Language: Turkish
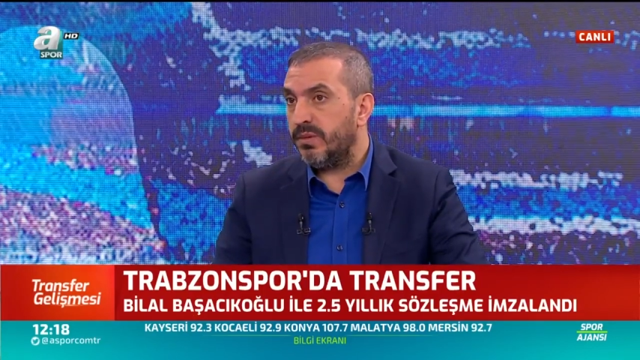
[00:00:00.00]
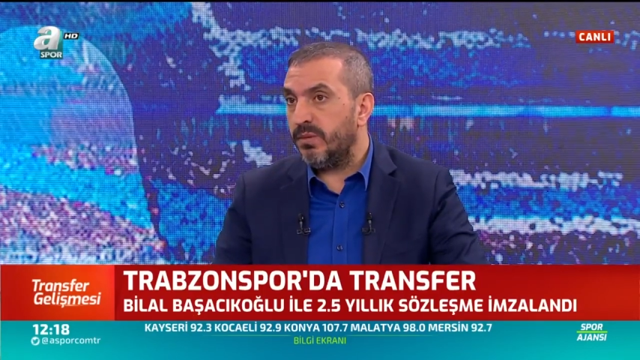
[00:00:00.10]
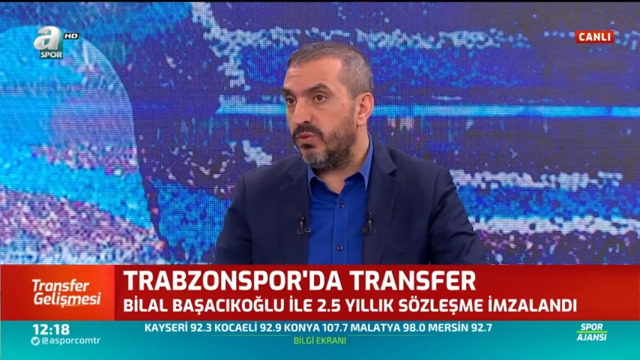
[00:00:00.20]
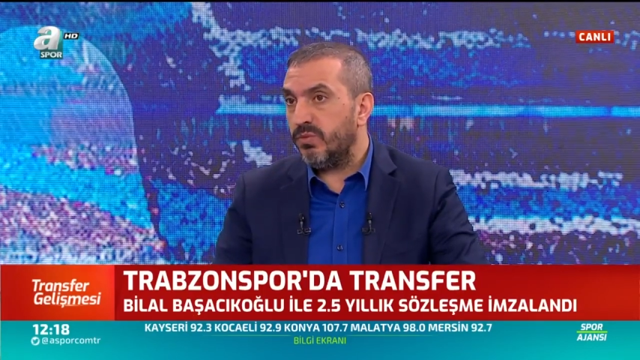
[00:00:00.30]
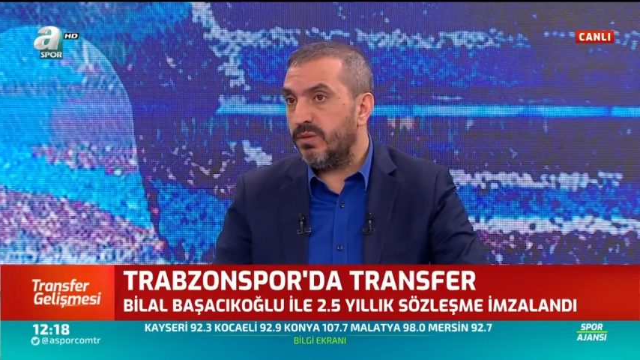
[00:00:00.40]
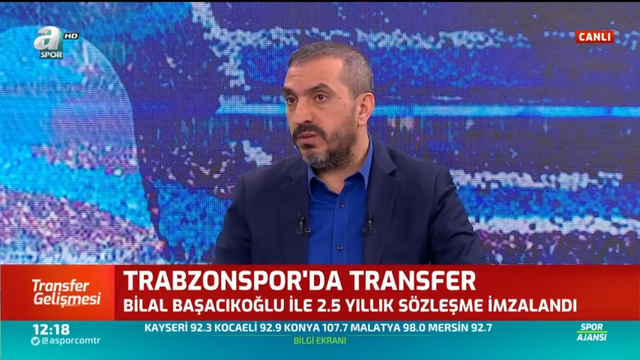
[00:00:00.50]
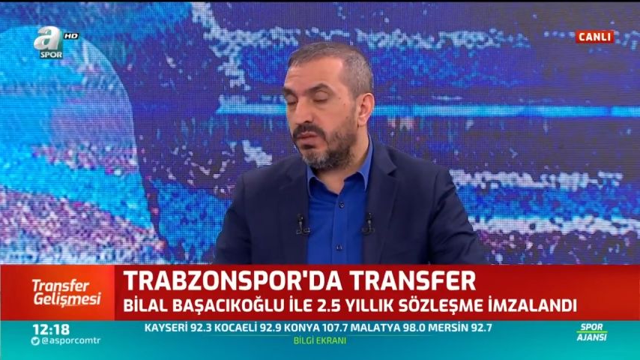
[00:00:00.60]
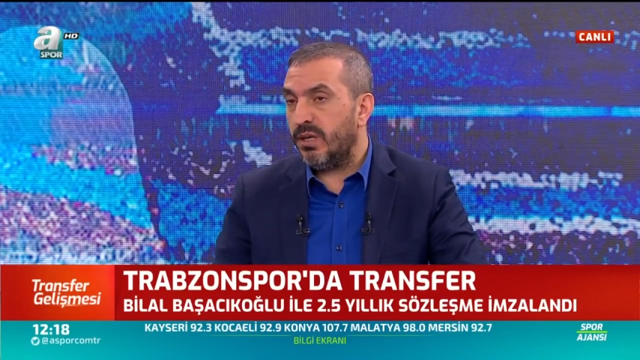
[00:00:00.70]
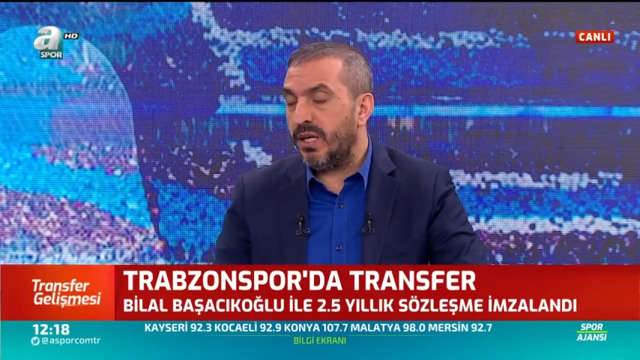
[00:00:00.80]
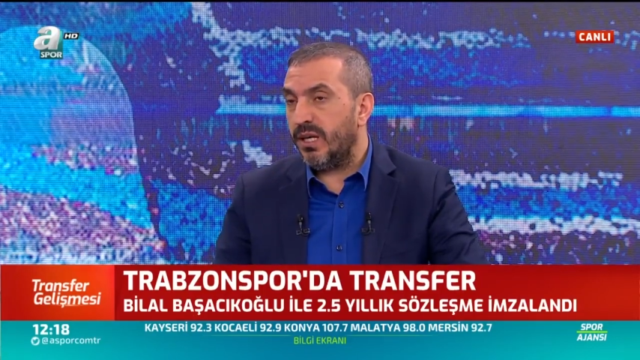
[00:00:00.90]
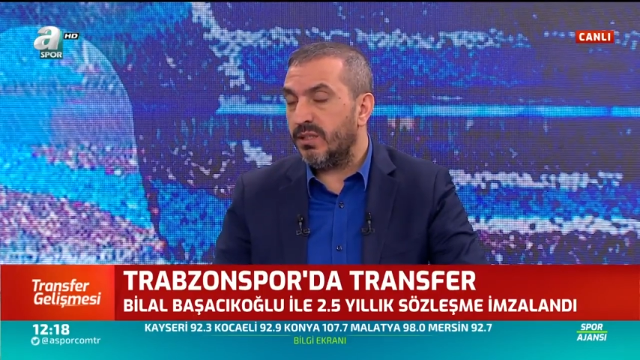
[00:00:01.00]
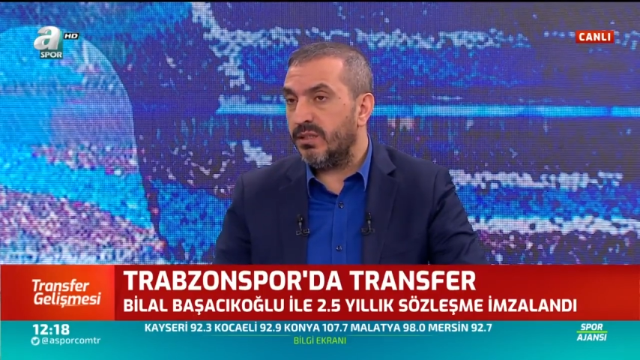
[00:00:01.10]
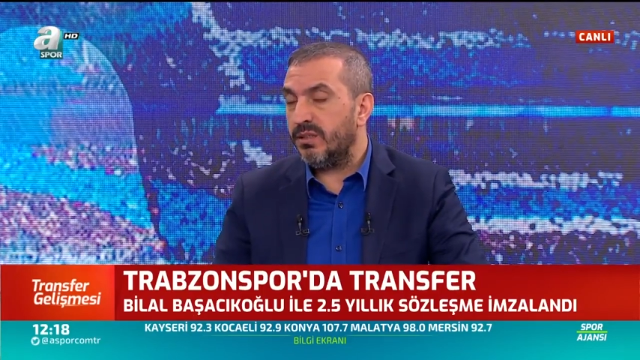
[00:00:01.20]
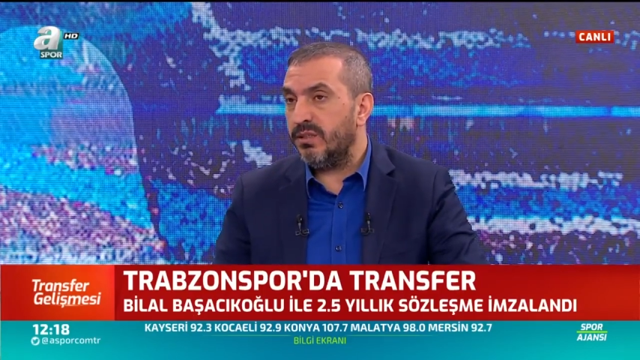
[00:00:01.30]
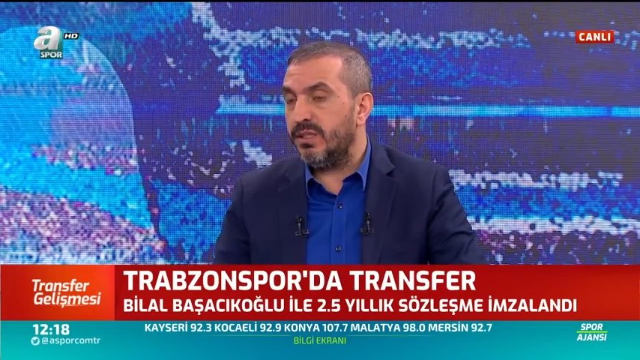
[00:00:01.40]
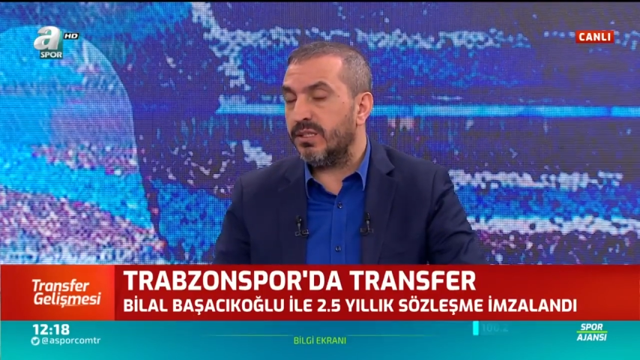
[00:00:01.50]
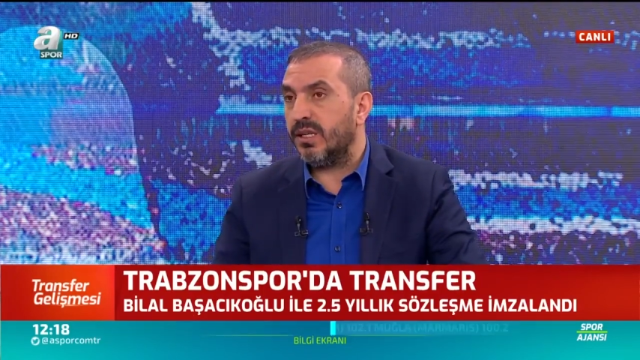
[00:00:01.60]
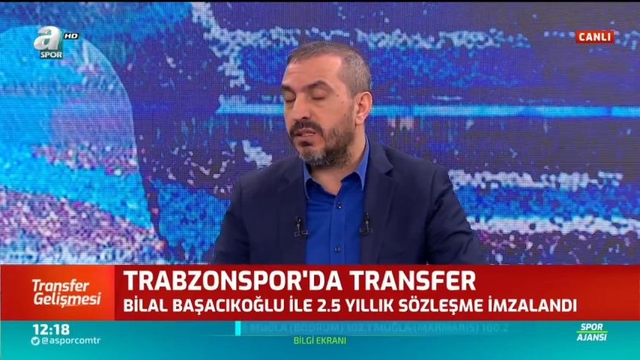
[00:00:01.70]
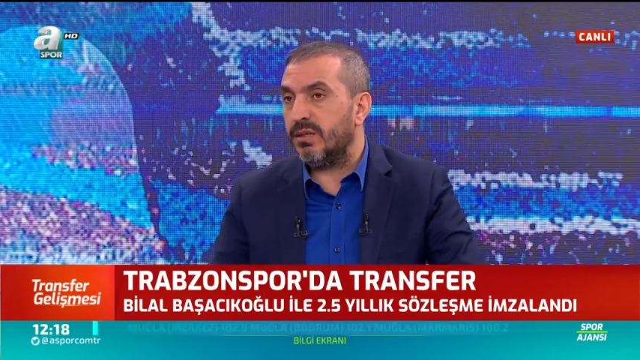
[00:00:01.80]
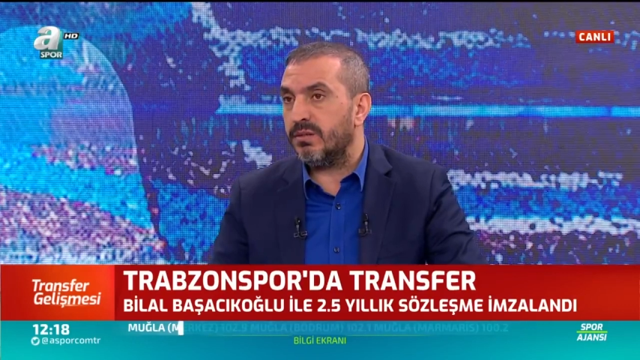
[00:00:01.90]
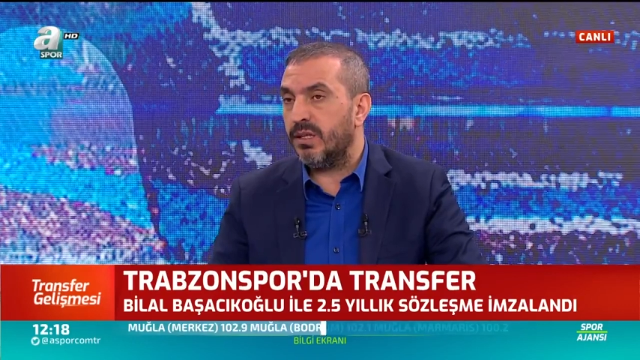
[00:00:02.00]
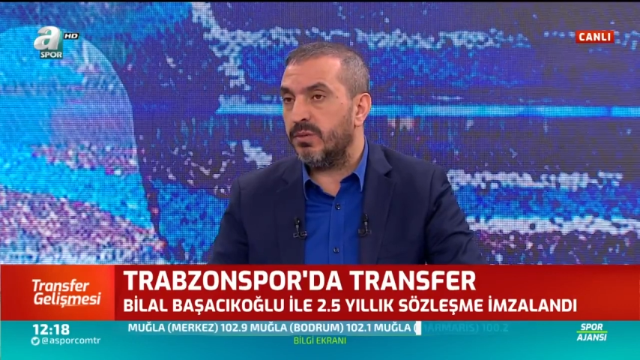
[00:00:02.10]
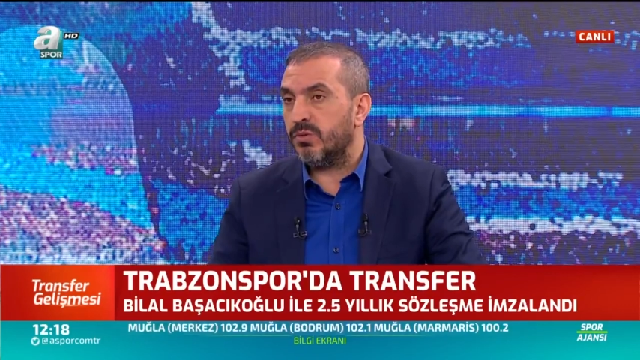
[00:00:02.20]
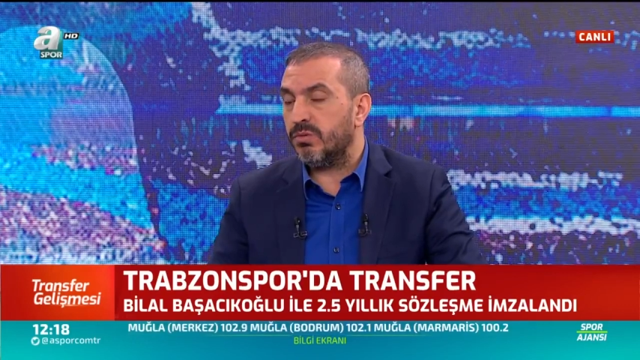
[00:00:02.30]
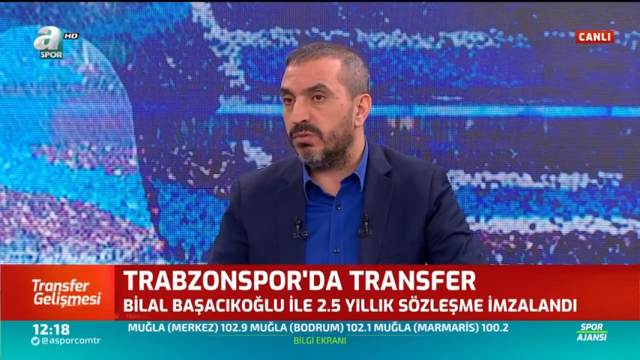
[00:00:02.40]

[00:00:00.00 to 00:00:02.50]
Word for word: de büyük bir hayal kırıklığıyla zaten Bence Trabzon.